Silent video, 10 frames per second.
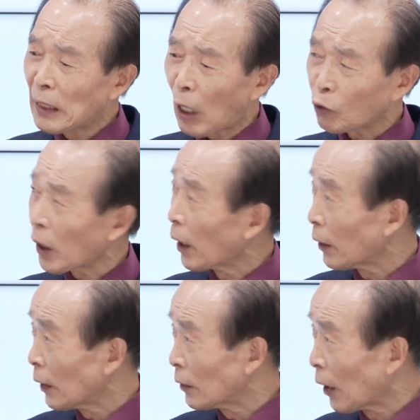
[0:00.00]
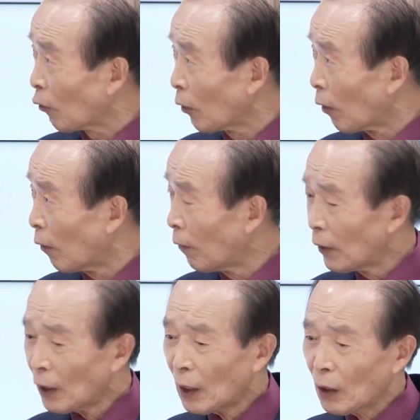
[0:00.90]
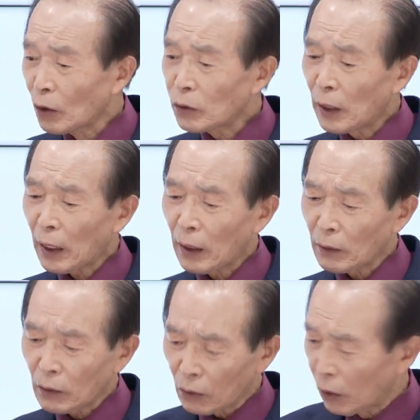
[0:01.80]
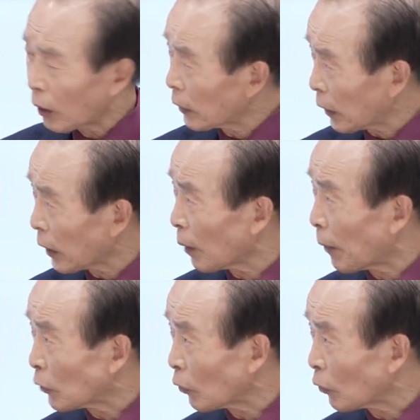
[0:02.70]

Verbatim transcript: 나왔다 그랬더라고요. 그래서 내가 들어가 찾아봤어요.